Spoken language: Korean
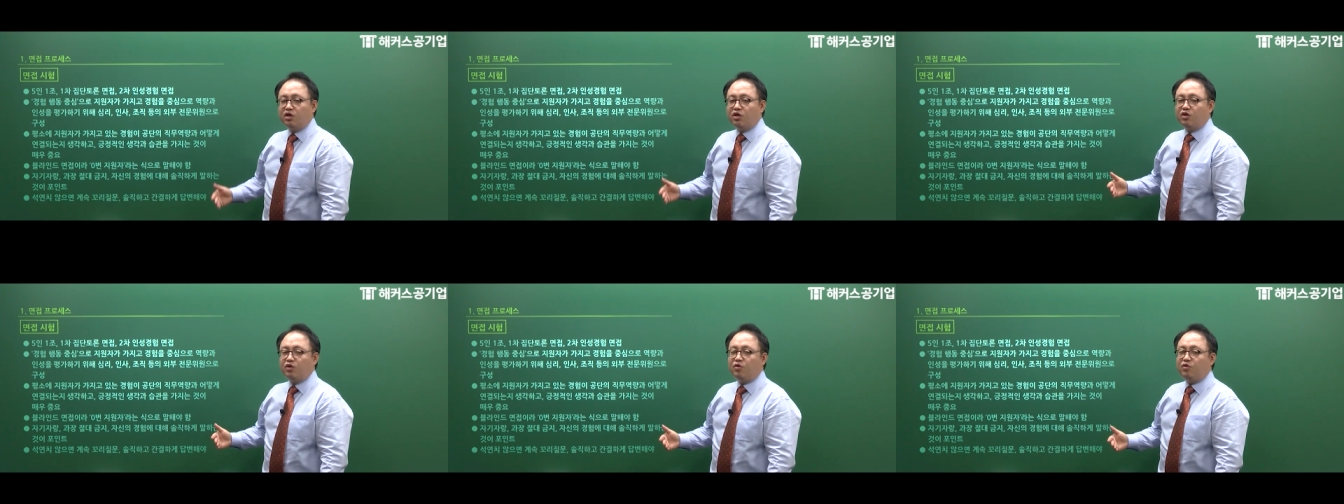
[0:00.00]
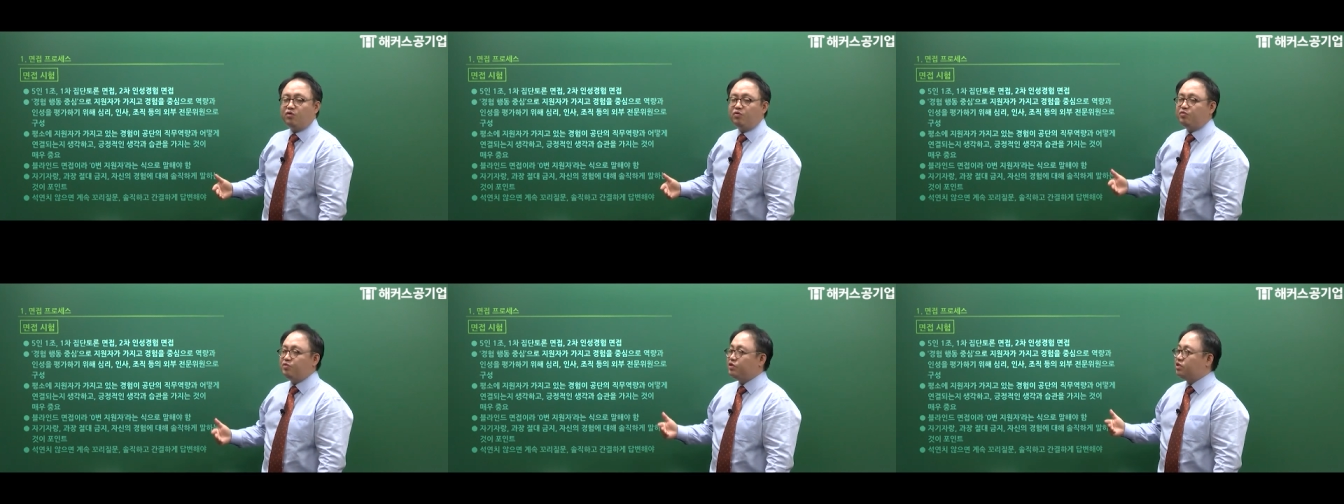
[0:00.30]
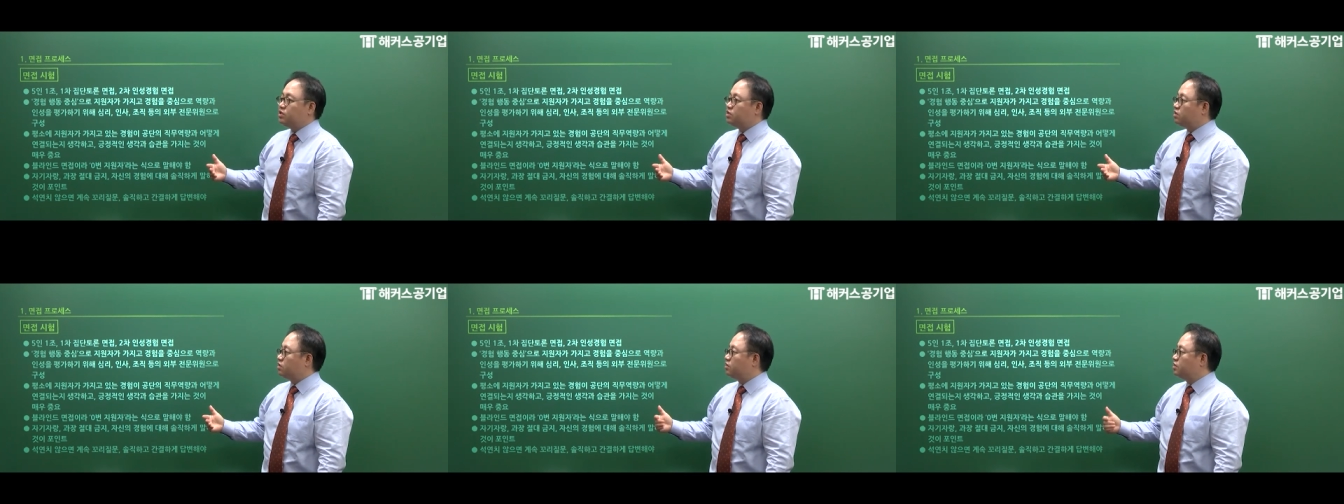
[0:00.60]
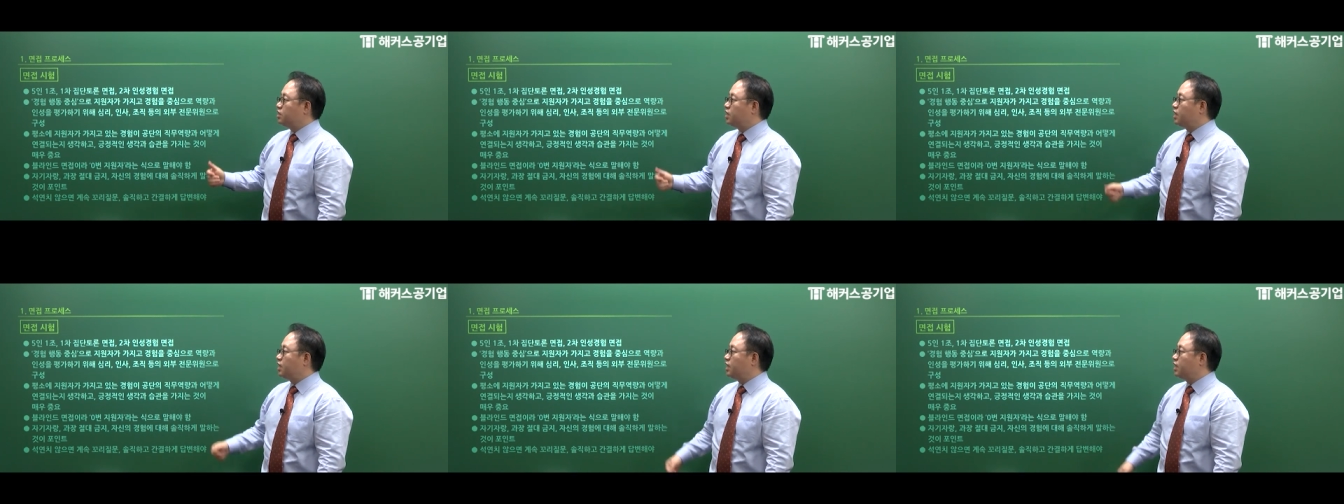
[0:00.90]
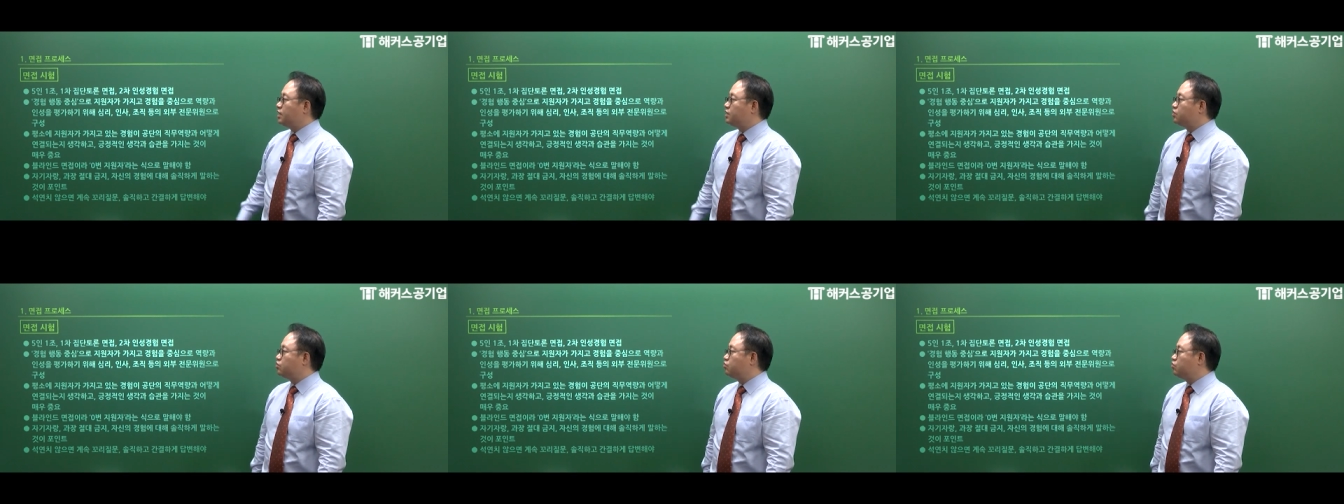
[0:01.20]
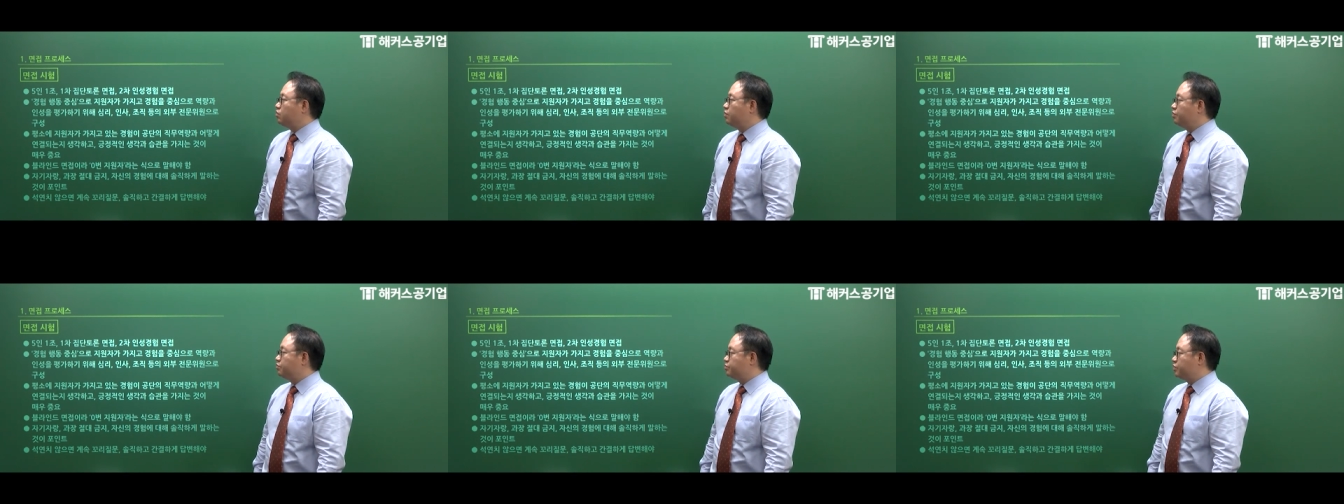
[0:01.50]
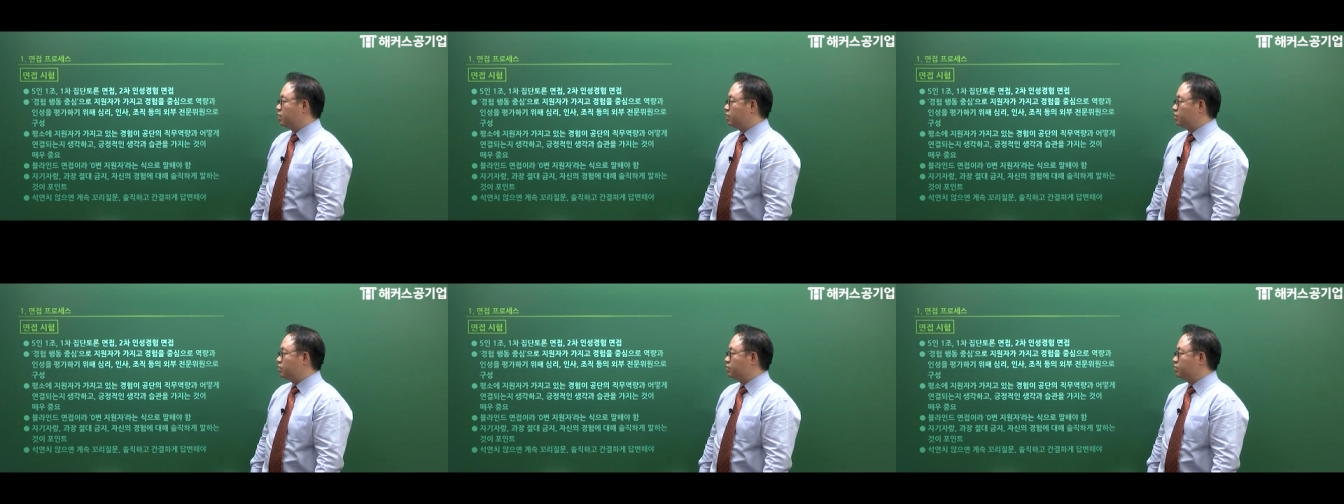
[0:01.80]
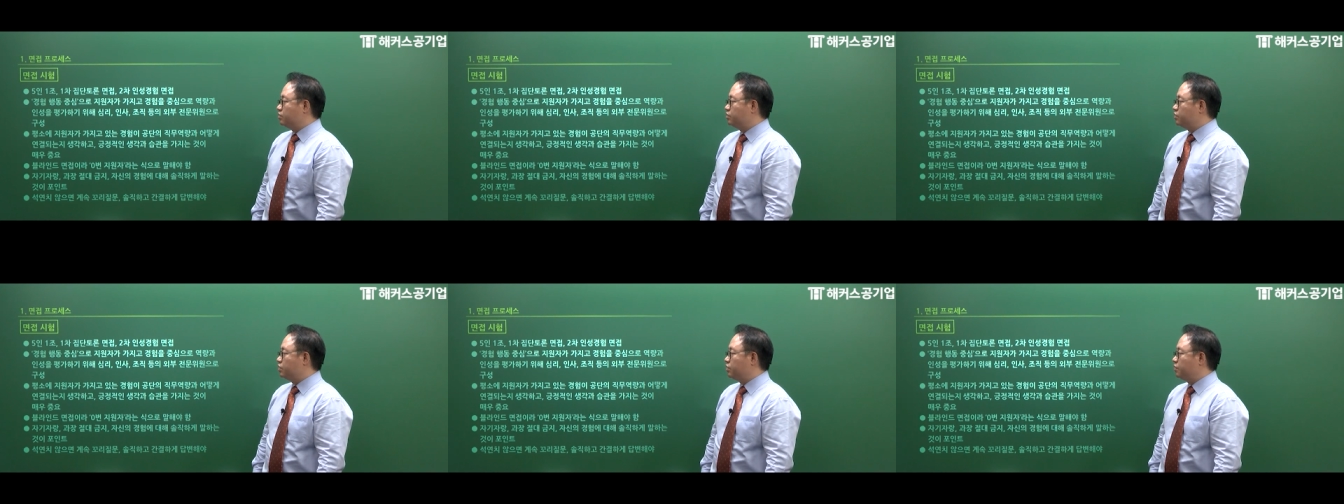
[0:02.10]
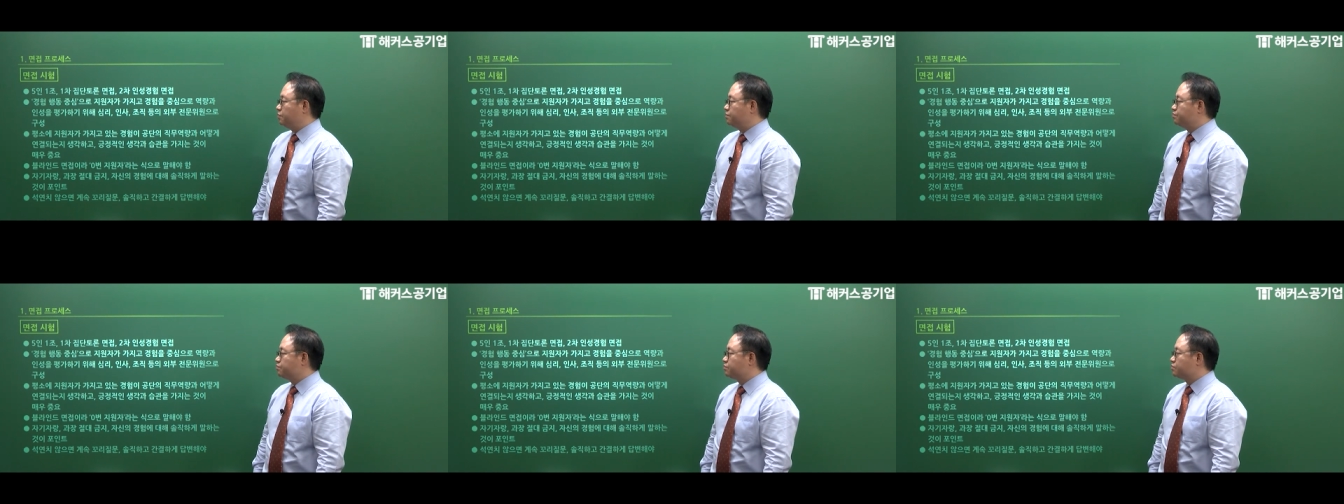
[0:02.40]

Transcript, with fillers: 여러분이 선택할 수 없다는 거죠.